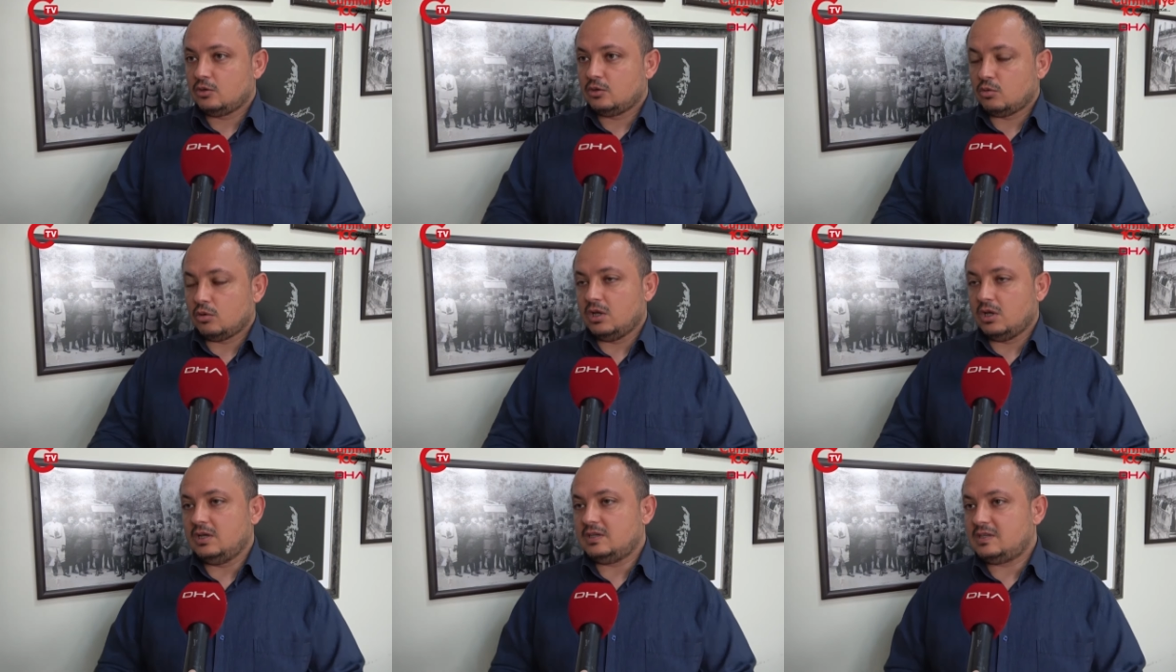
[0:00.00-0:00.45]

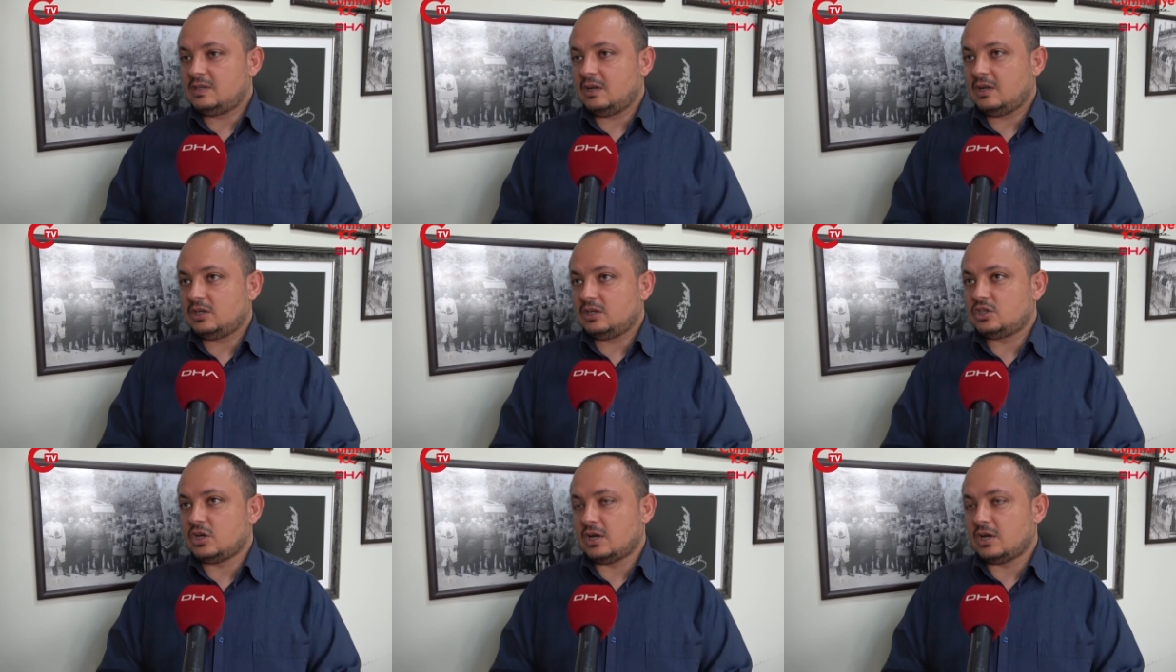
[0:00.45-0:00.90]

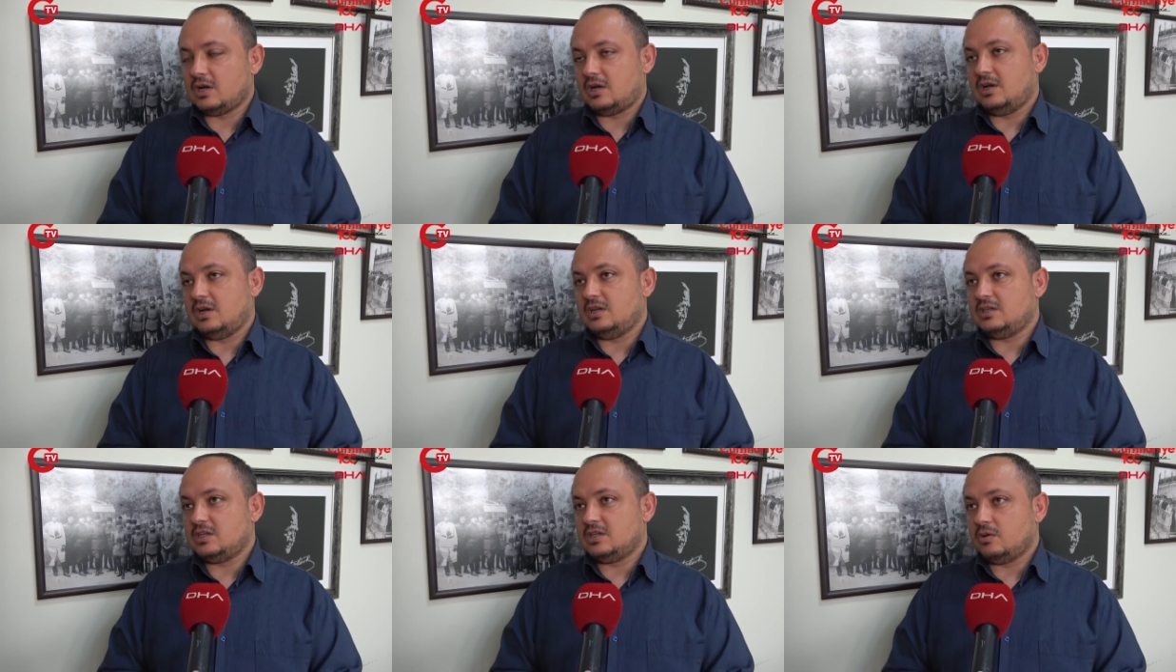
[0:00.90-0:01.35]
Dolayısıyla
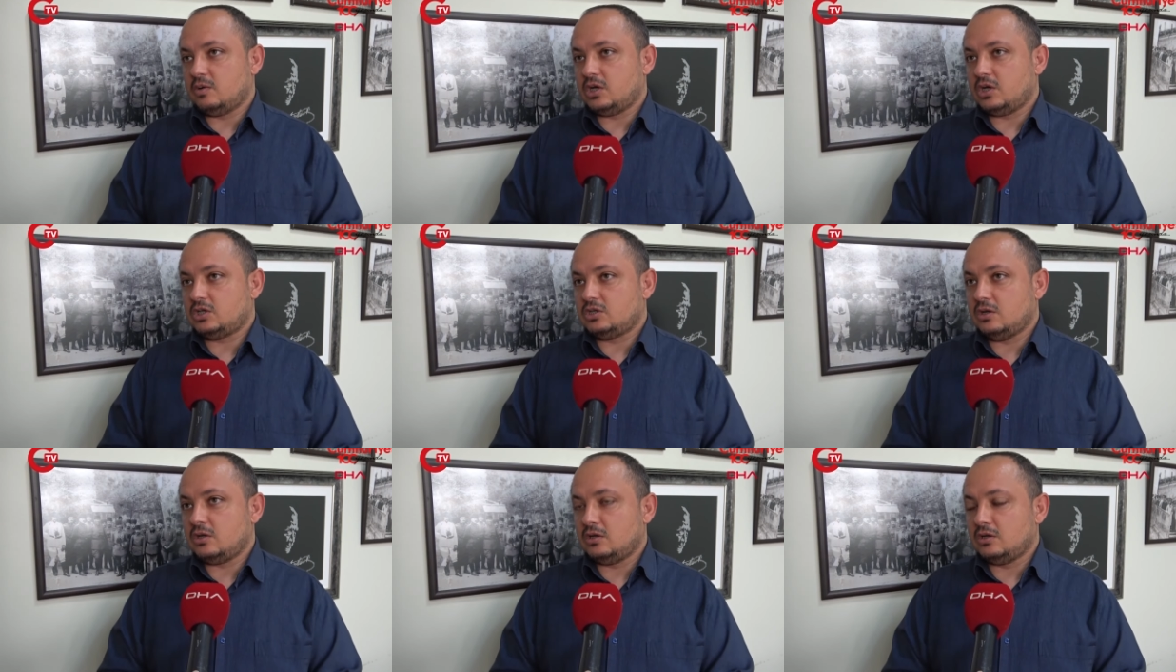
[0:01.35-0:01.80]
Çanakkale
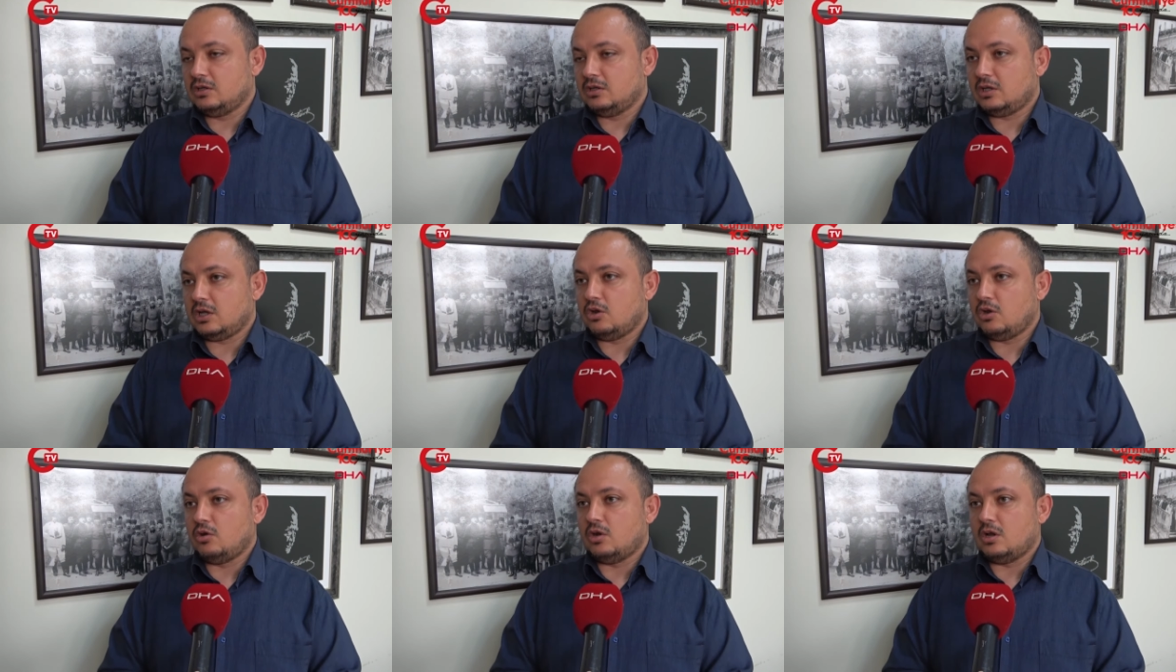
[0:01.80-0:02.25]

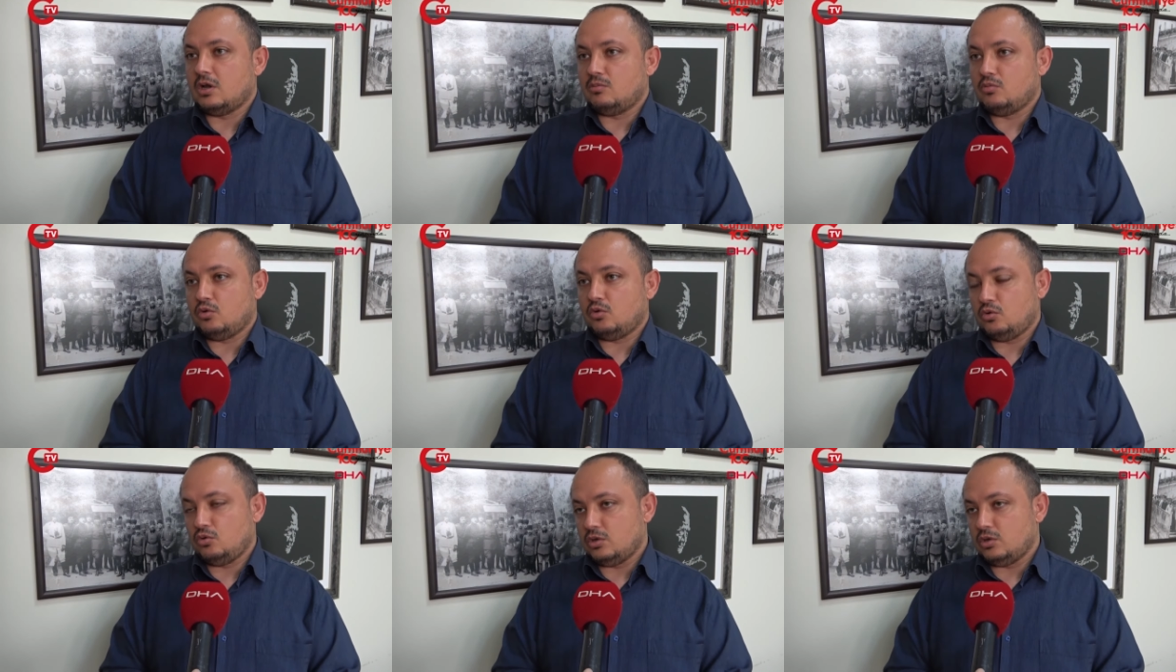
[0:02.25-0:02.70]
Savaşları'nın en
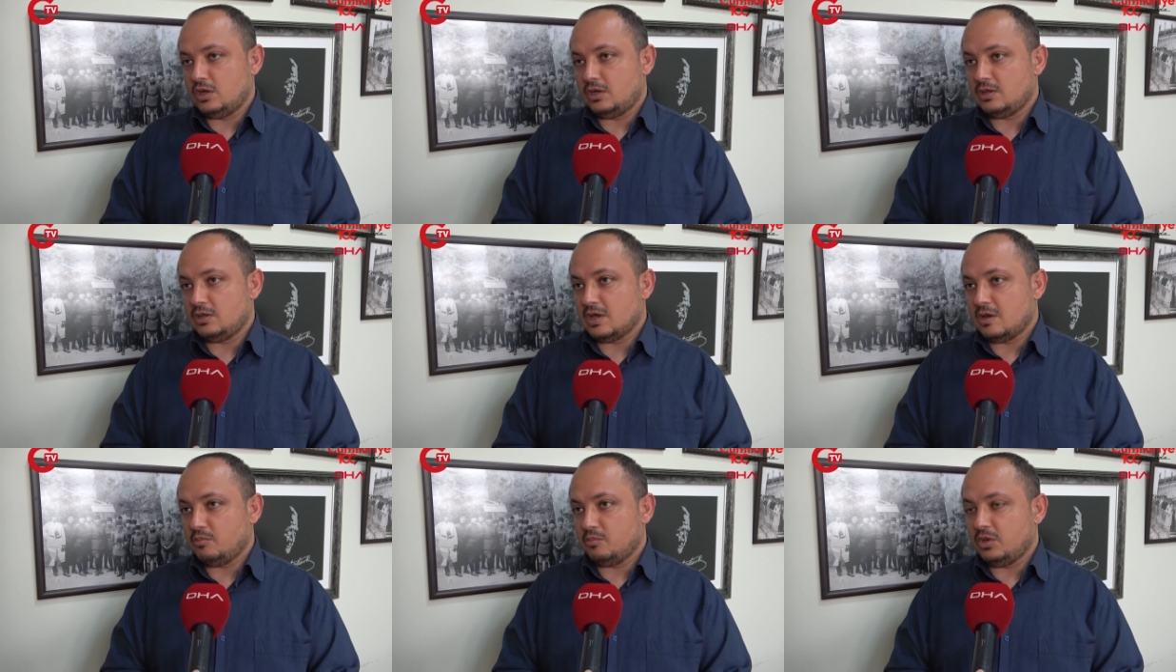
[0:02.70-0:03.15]
önemli
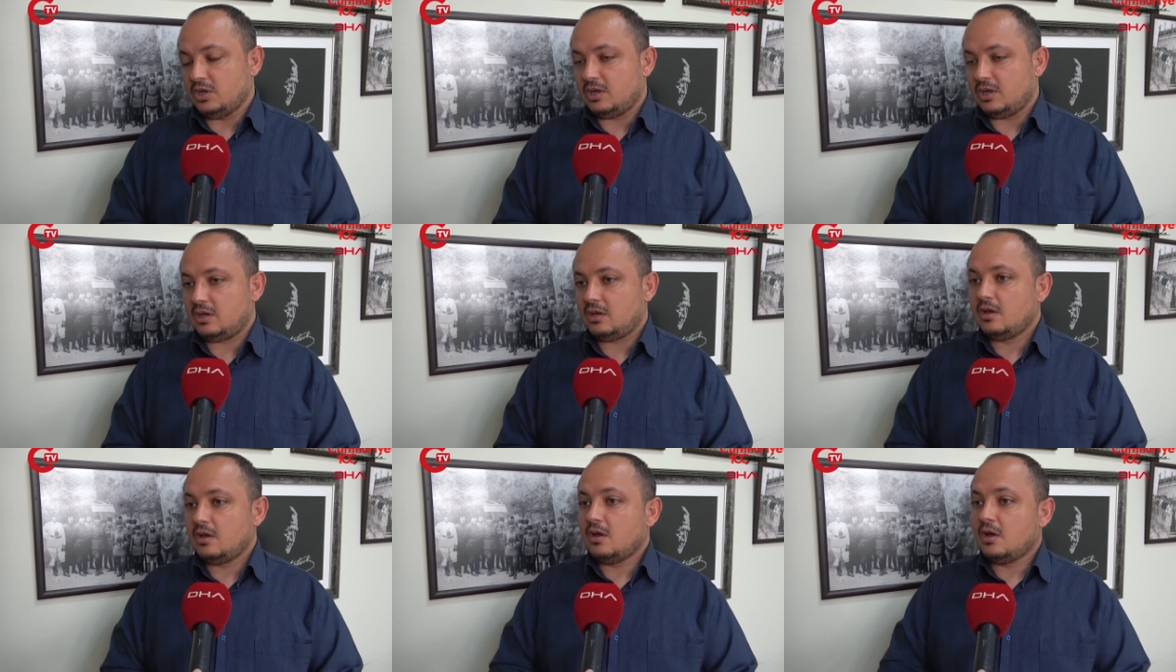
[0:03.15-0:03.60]
günlerinden
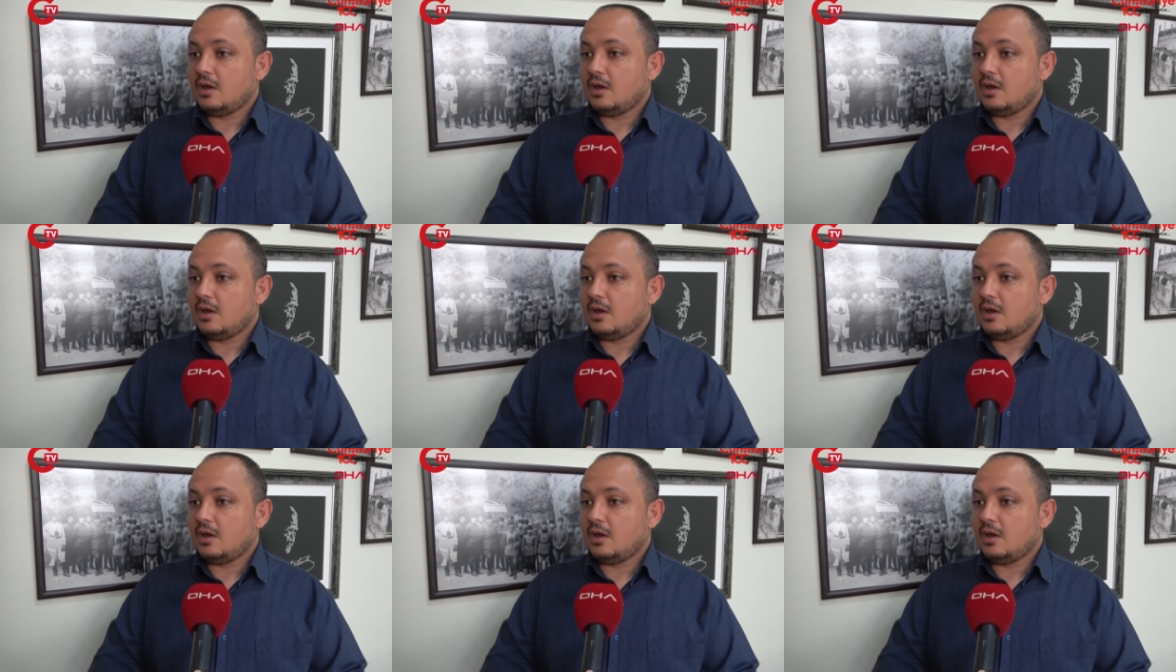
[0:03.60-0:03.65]
biri,